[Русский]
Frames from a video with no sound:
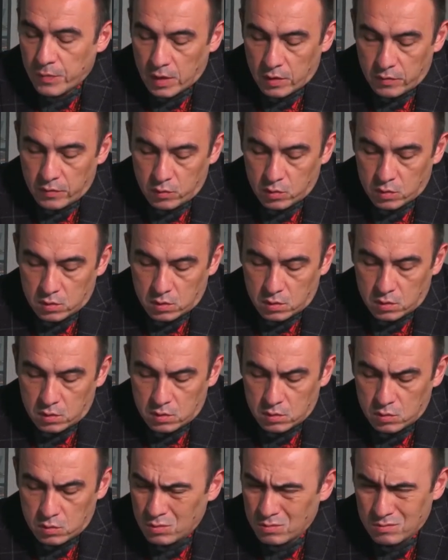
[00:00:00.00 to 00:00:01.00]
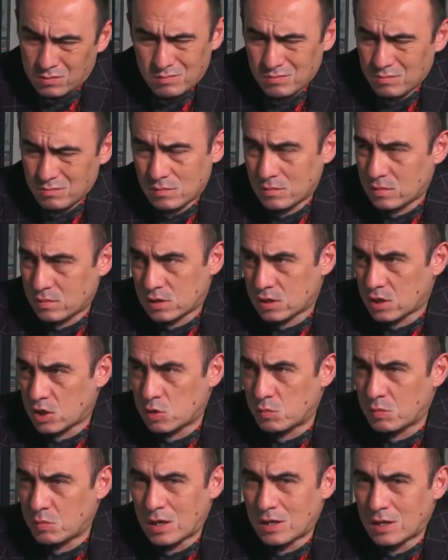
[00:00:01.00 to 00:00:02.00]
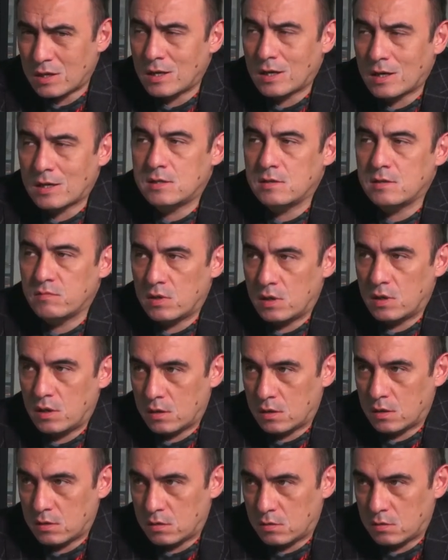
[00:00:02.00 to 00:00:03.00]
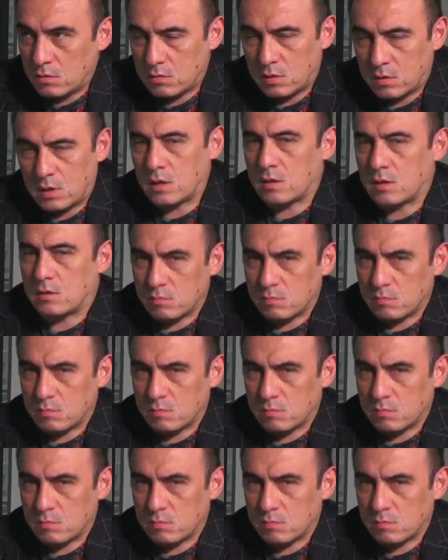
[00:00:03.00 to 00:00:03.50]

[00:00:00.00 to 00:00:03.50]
Вот. Э, Но ну, он, скажем так, неактивный риэлтор. Он угу.